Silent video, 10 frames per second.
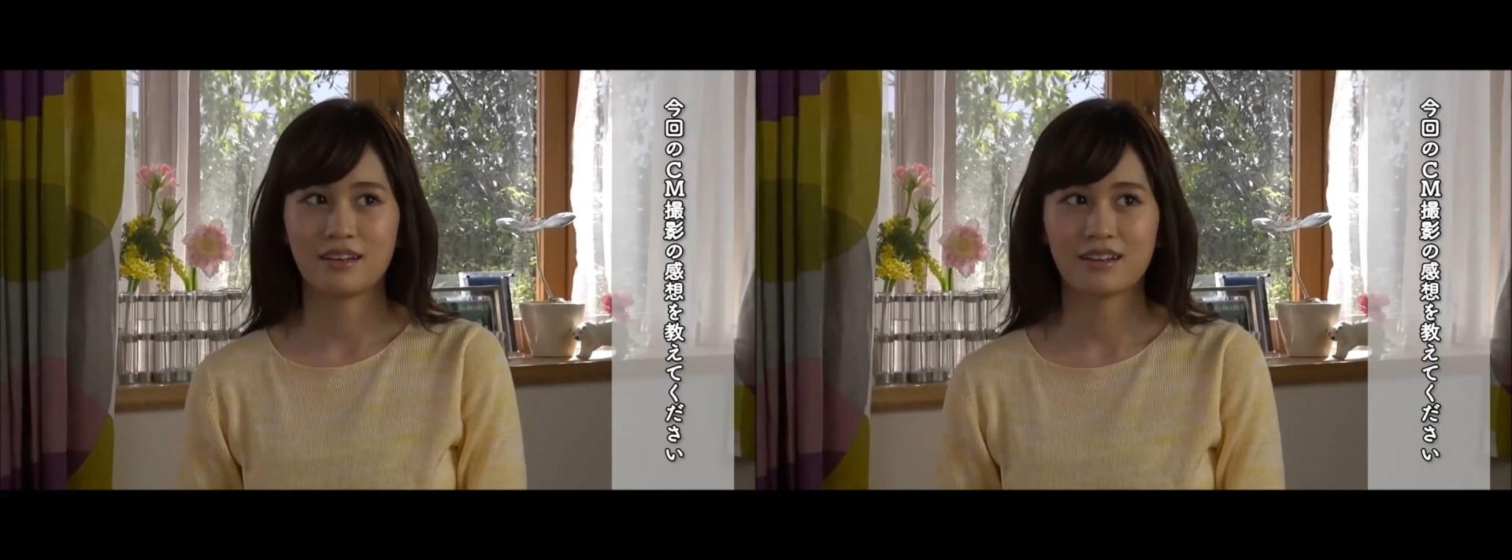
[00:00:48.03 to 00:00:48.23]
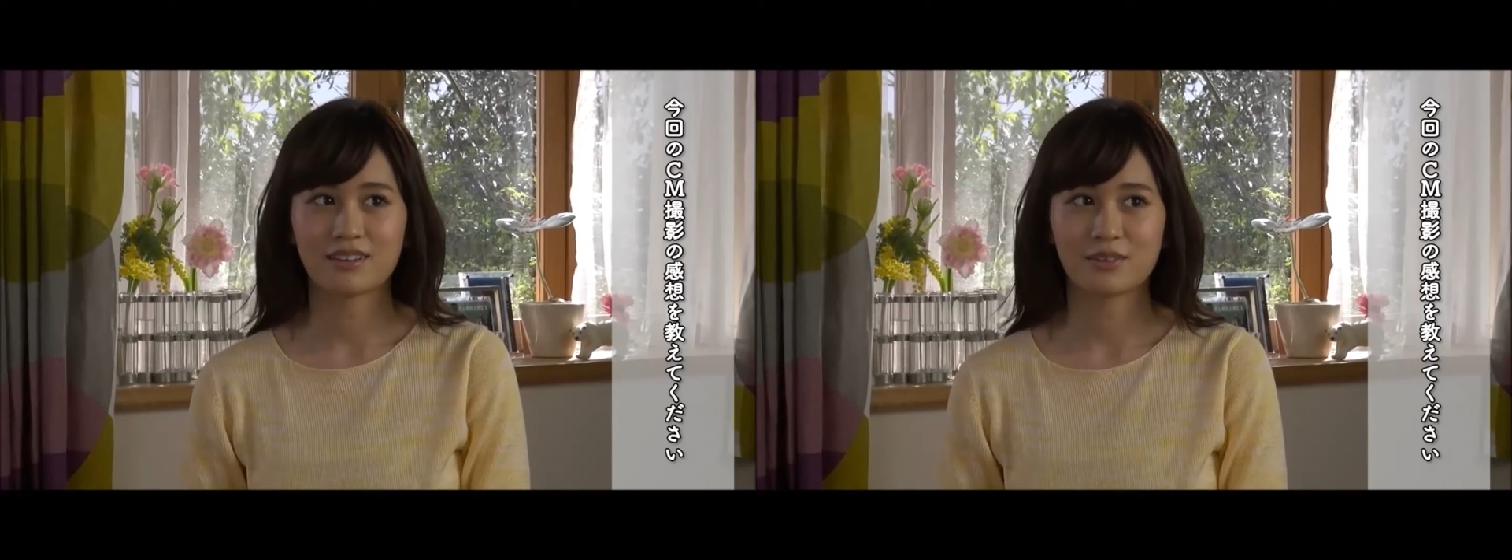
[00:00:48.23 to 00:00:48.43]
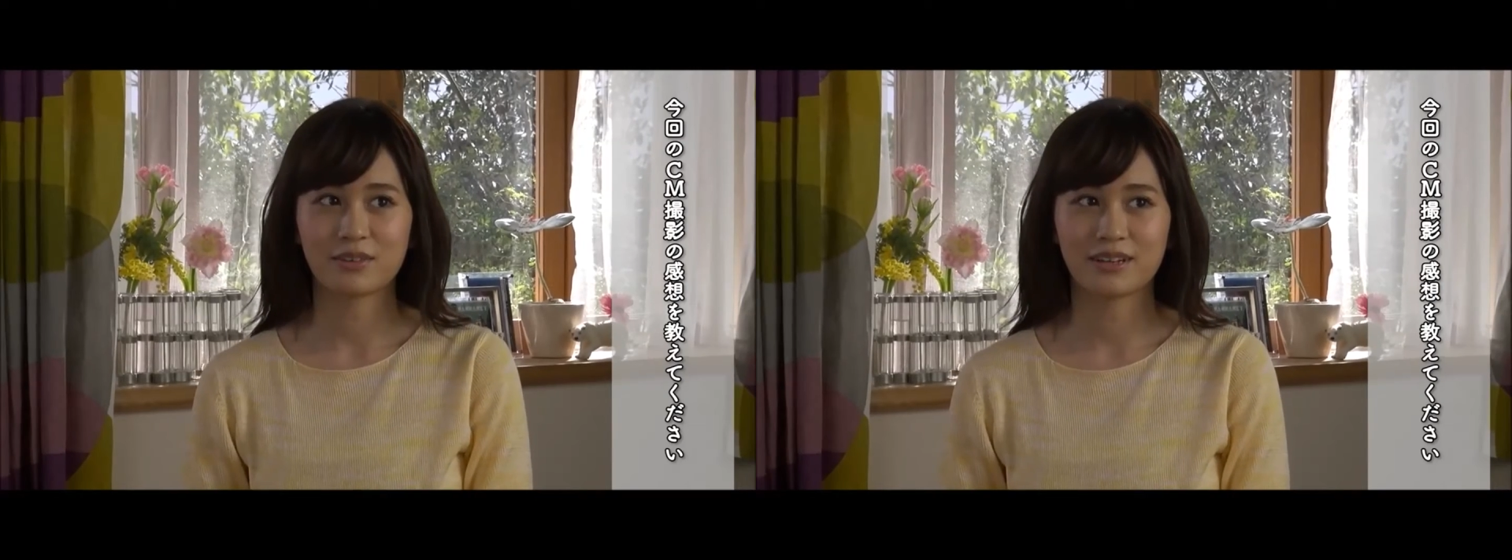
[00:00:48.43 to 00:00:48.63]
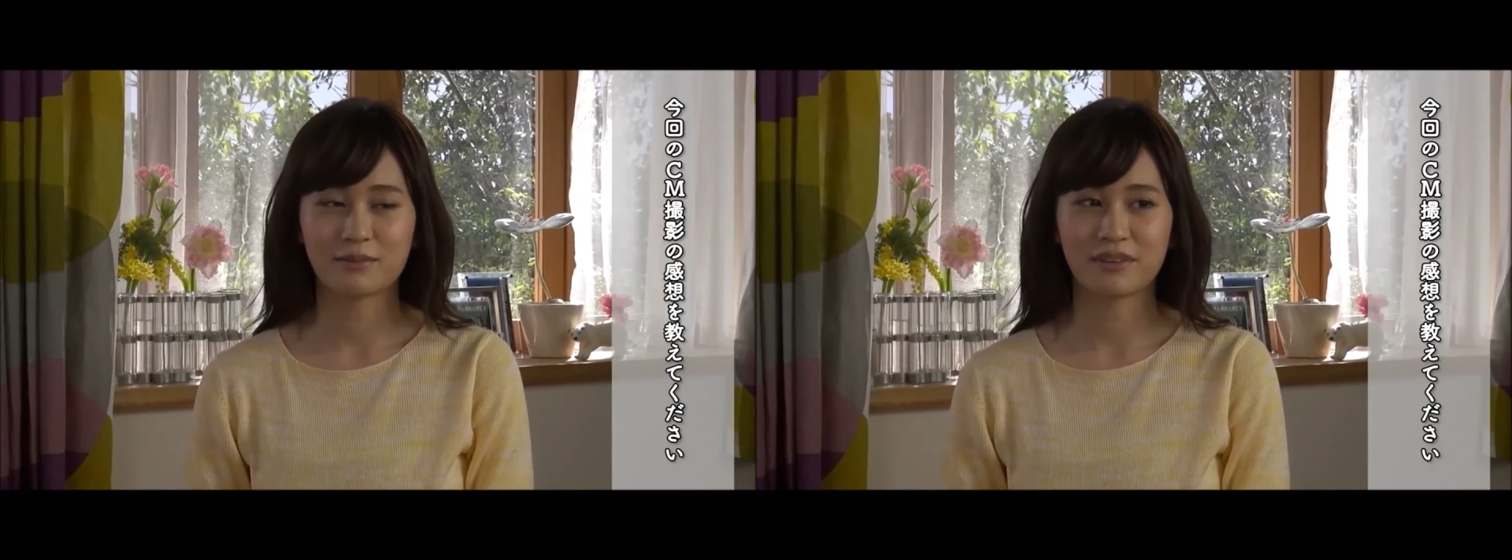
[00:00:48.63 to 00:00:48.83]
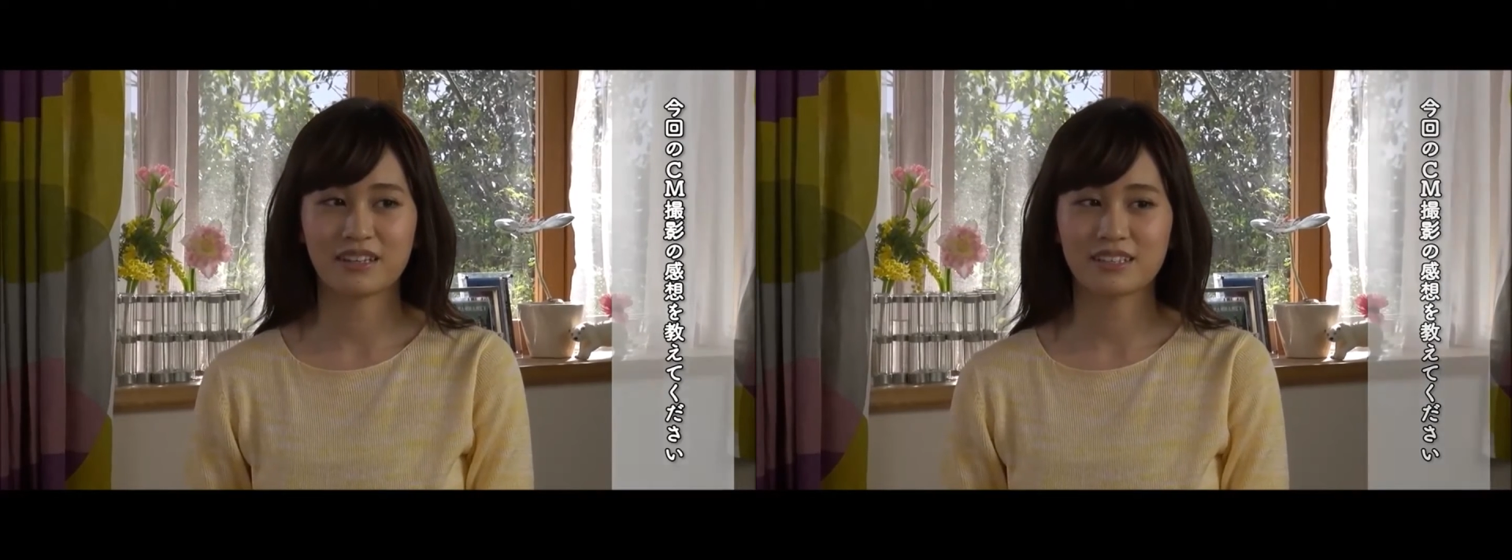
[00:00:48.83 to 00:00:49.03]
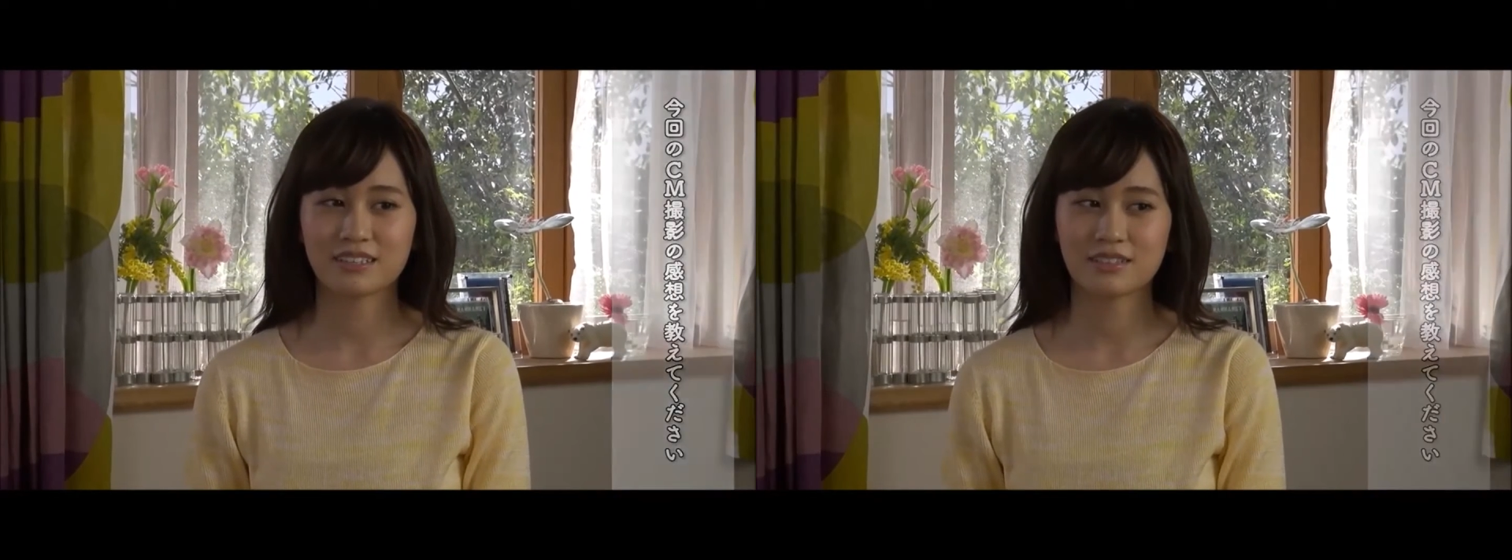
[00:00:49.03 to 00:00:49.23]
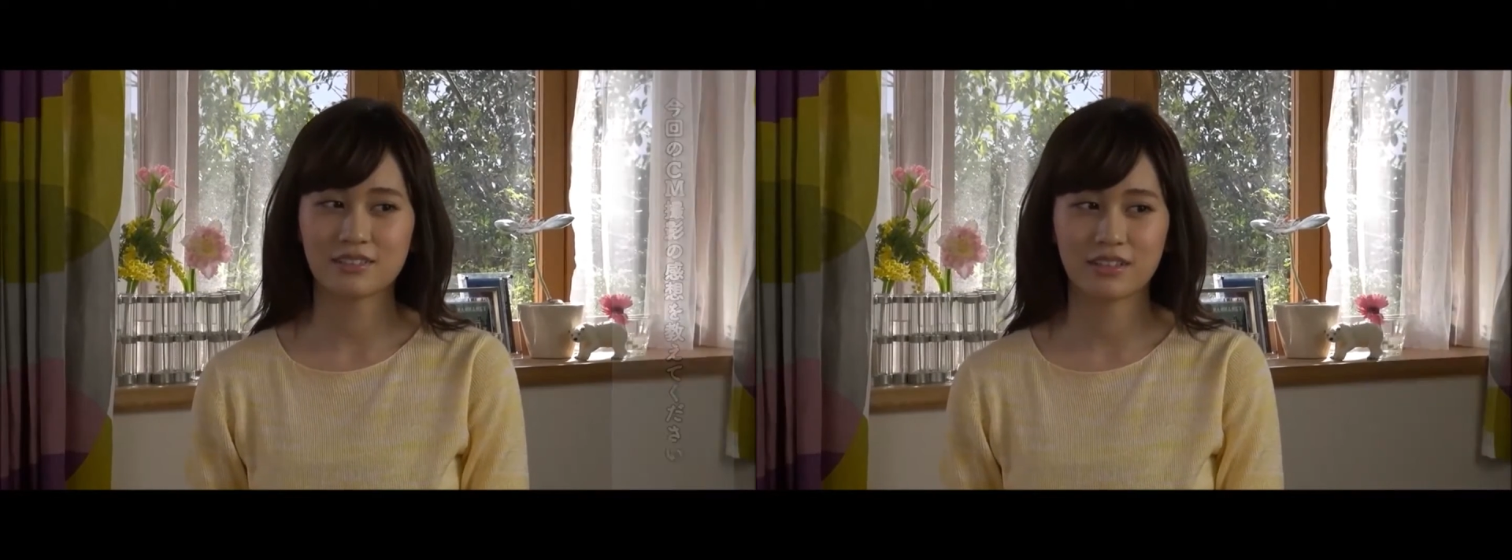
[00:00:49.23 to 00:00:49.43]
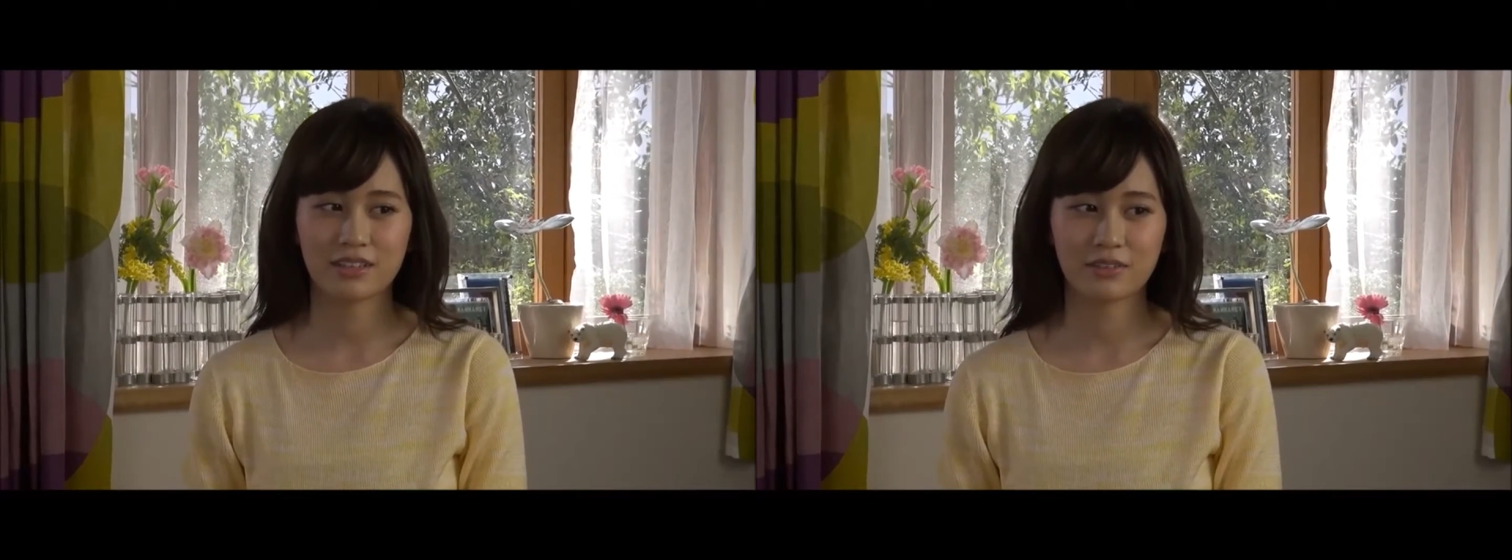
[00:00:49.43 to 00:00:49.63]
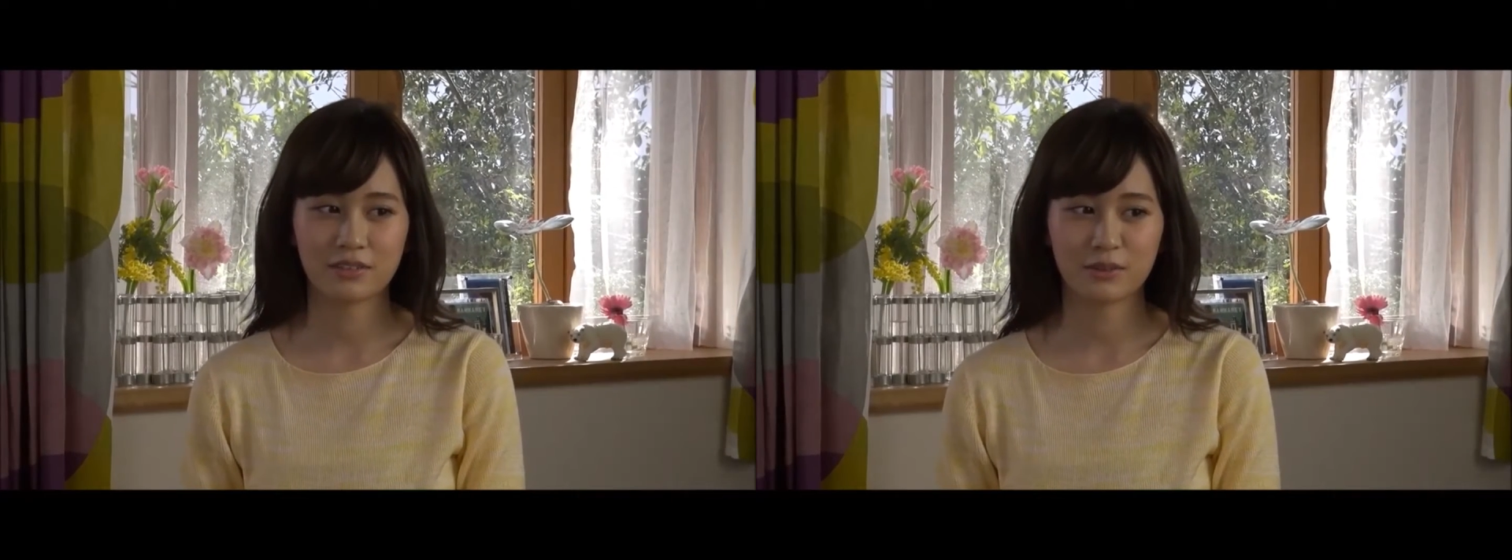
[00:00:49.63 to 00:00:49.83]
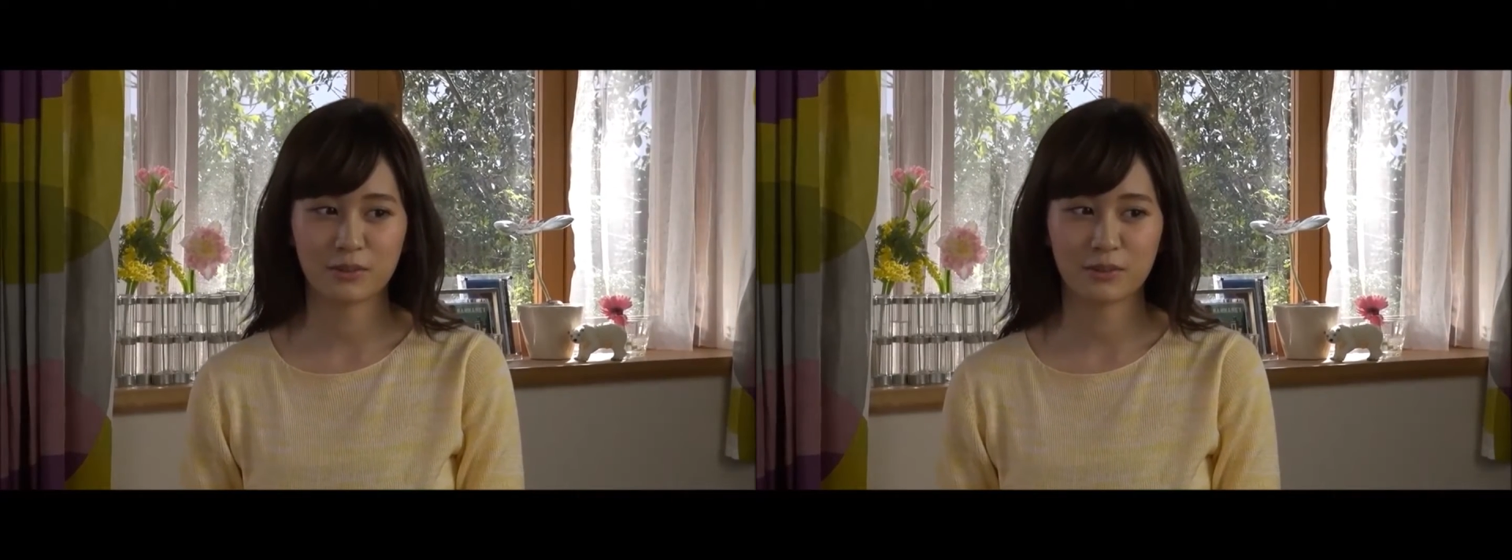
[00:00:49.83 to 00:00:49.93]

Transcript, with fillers: あとは三宅さんとのやり取りが